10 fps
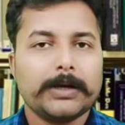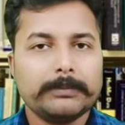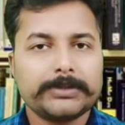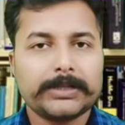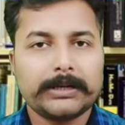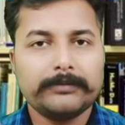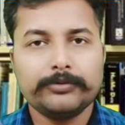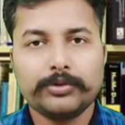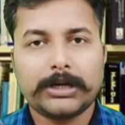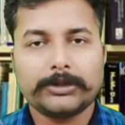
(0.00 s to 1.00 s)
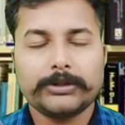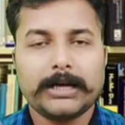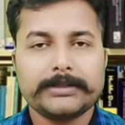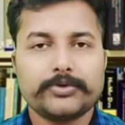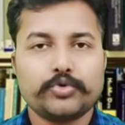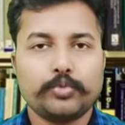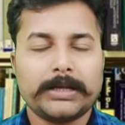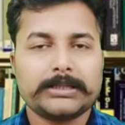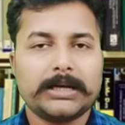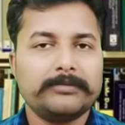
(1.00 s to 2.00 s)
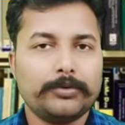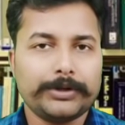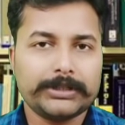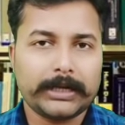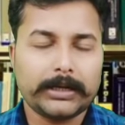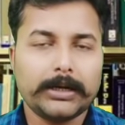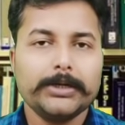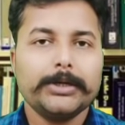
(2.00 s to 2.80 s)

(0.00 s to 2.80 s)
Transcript: कम से कम उनका तो यहाँ से सूपड़ा साफ हो ही जाएगा